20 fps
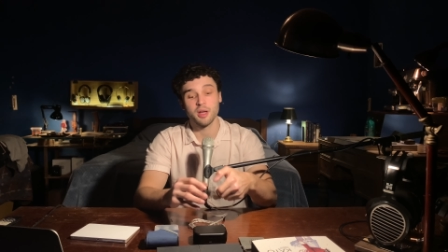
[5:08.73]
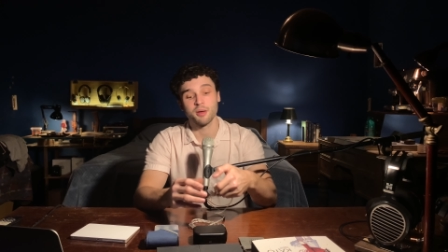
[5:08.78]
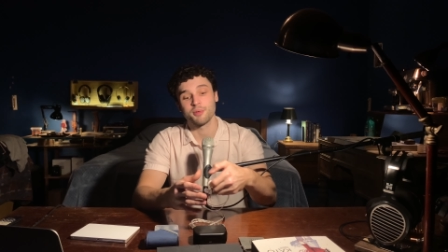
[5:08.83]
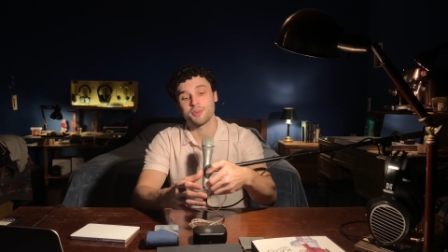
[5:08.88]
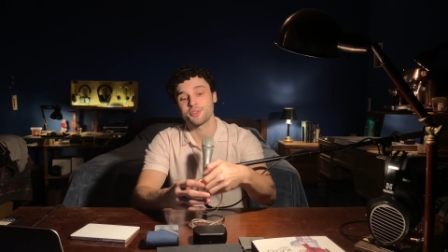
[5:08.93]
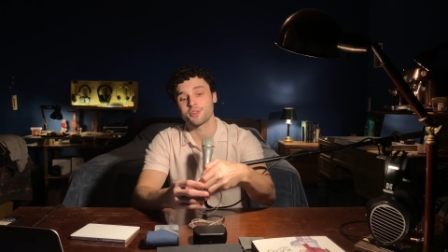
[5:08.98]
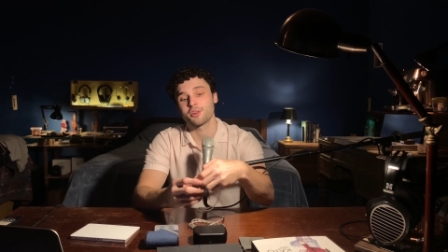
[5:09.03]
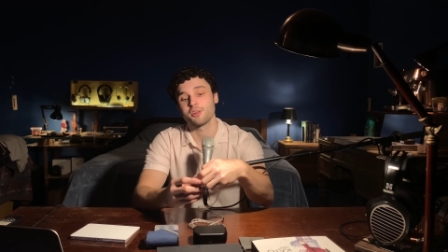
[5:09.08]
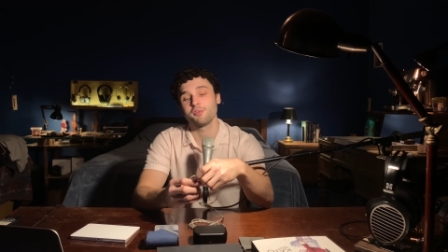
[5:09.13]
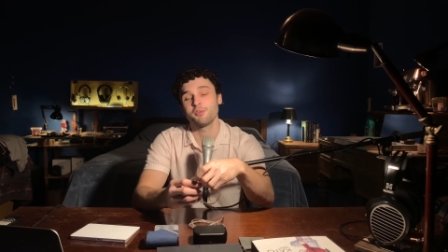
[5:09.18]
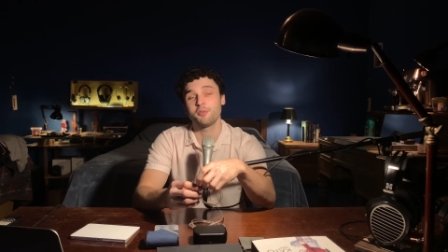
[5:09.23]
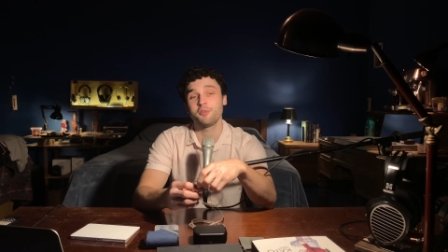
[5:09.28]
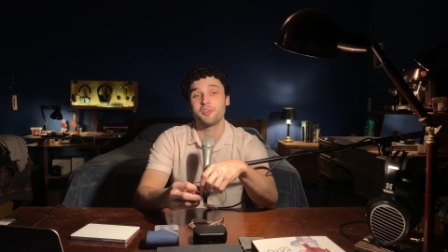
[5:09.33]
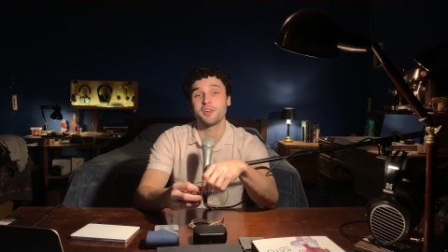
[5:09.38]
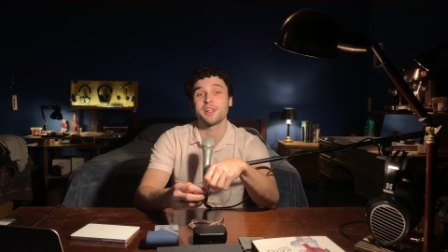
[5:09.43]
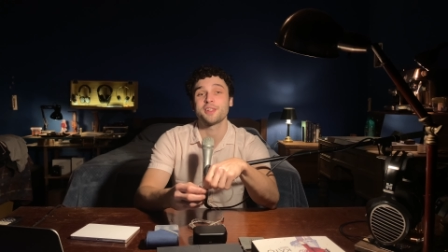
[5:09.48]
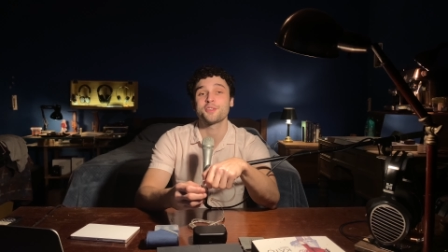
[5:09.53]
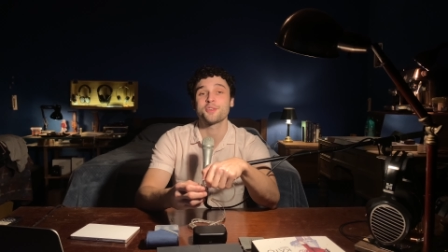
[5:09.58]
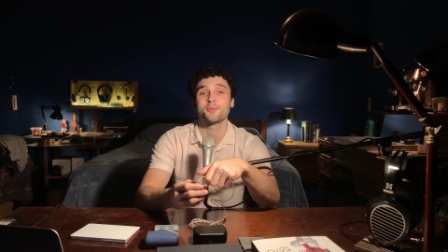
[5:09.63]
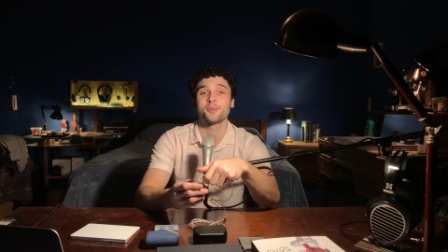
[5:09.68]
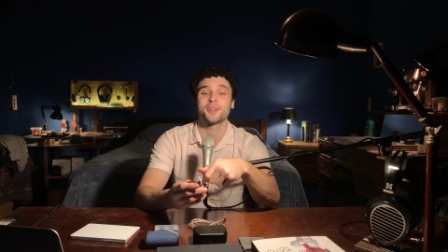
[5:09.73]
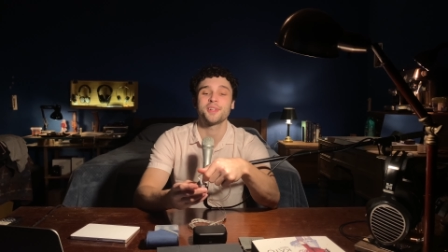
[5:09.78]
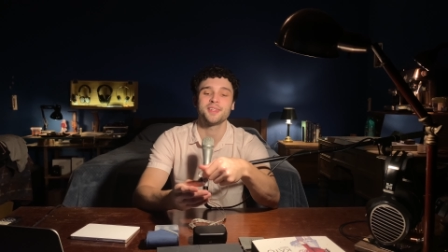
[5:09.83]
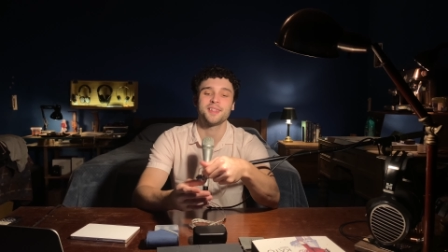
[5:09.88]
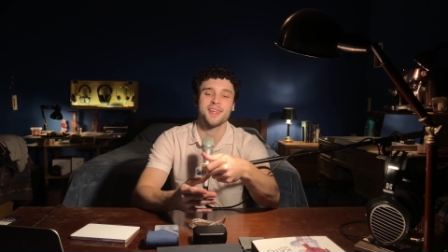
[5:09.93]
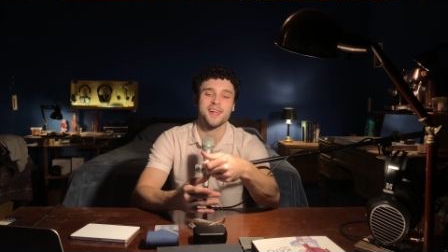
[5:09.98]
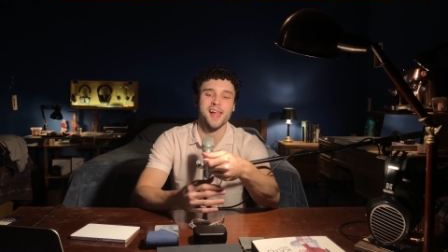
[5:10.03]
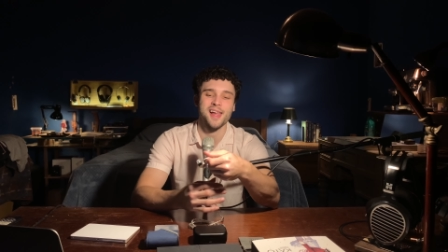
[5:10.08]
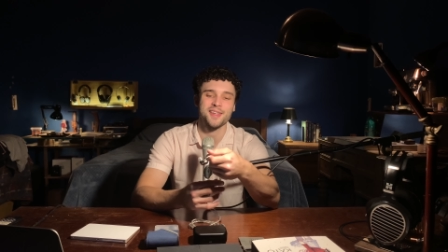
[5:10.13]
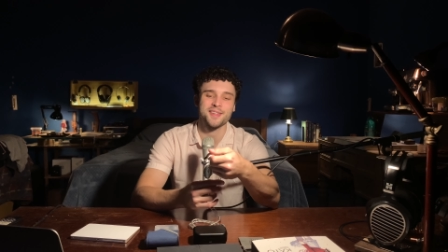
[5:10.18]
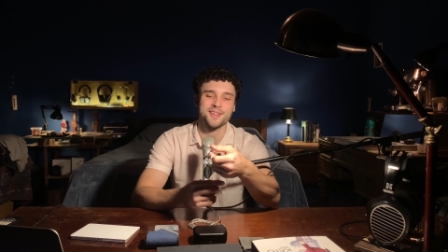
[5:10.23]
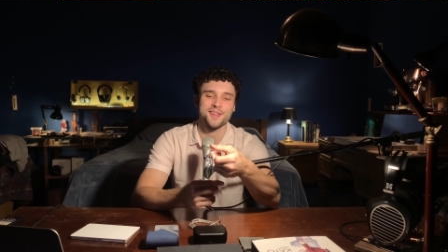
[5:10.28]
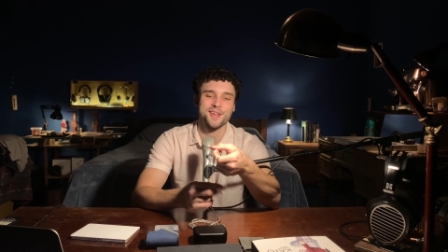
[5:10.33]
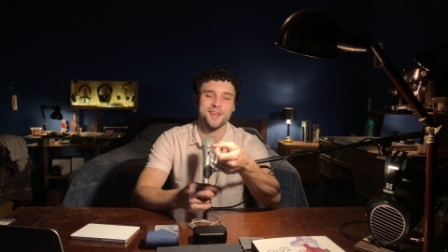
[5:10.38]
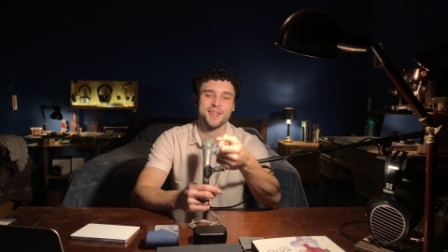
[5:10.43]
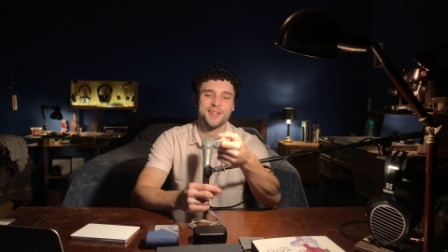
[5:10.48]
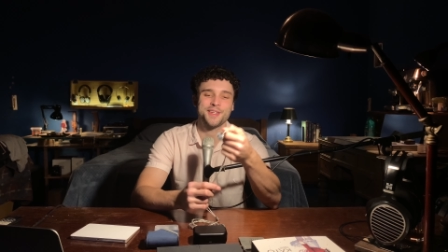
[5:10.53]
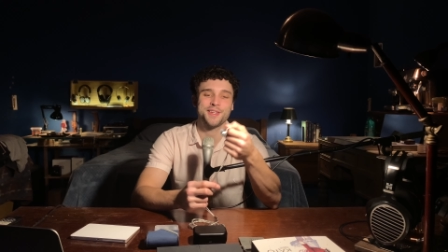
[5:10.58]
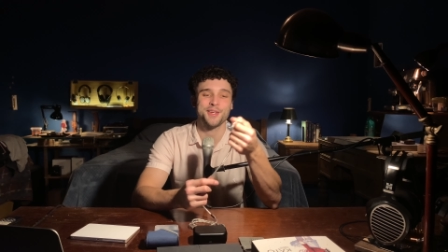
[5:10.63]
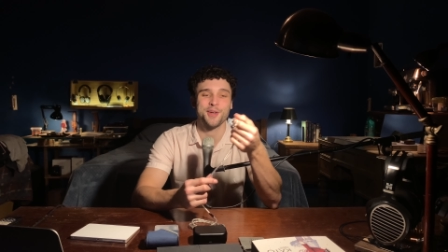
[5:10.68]
Mas agora vamos falar sobre o que interessa, né?
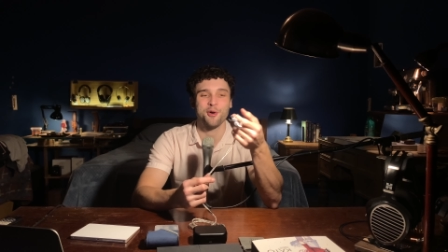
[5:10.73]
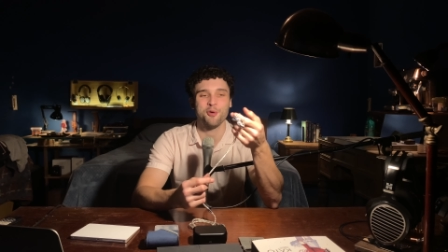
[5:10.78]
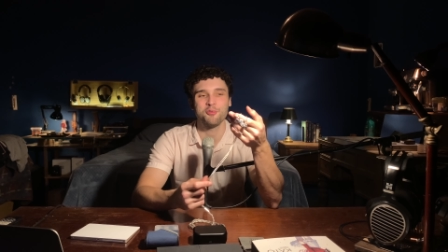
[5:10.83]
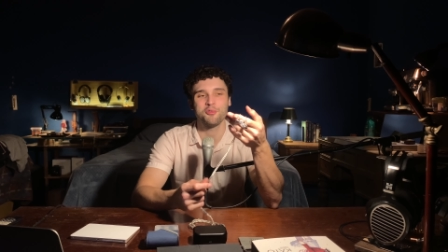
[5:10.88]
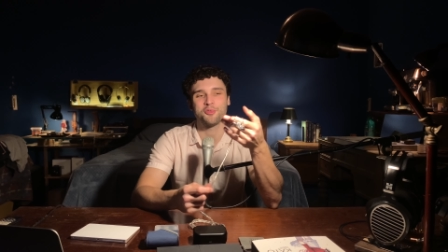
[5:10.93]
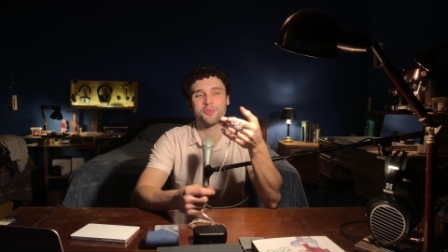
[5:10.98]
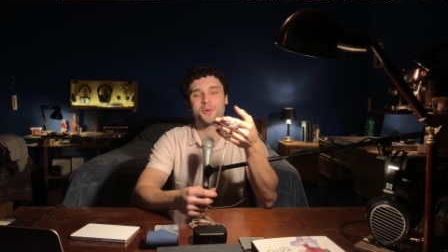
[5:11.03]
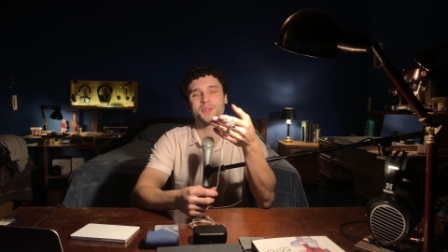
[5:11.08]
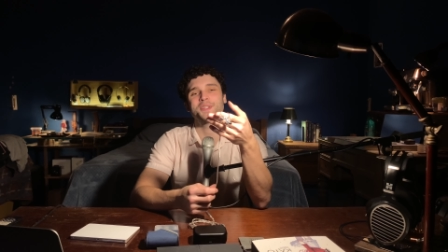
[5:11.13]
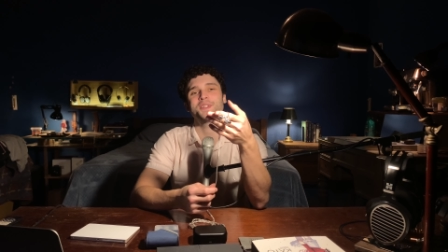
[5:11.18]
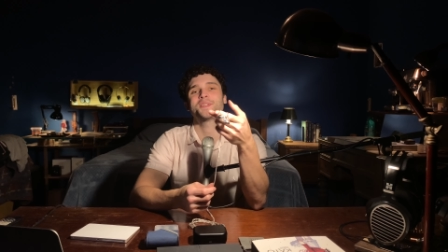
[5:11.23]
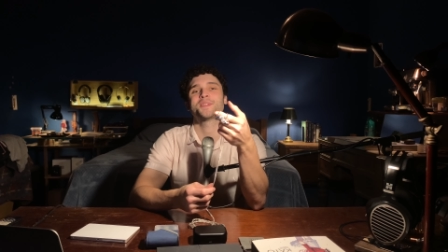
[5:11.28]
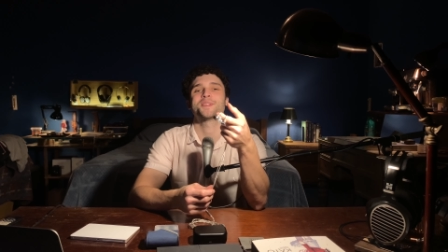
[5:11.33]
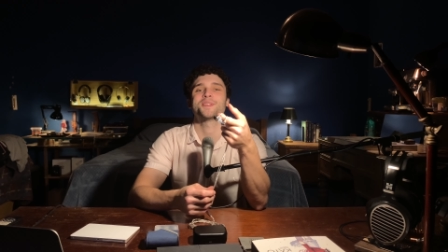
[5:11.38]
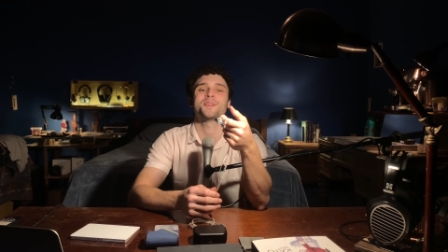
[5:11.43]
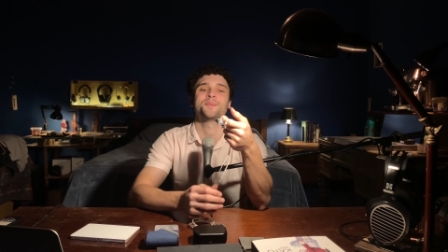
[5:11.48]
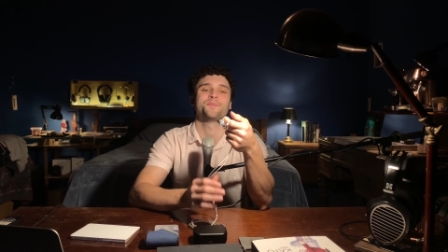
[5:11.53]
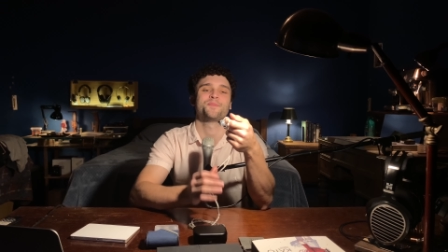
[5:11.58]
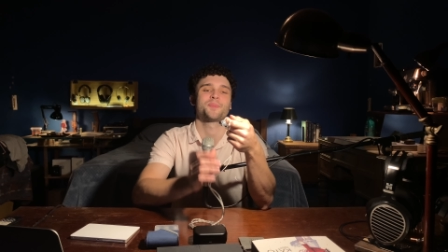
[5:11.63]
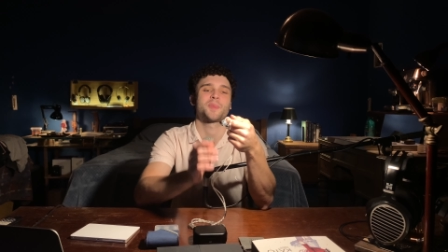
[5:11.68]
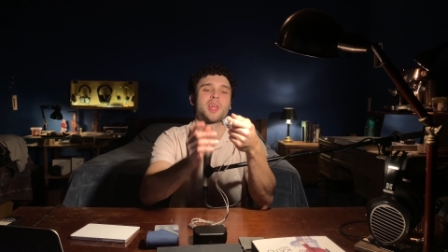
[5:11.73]
Que é o fone em si.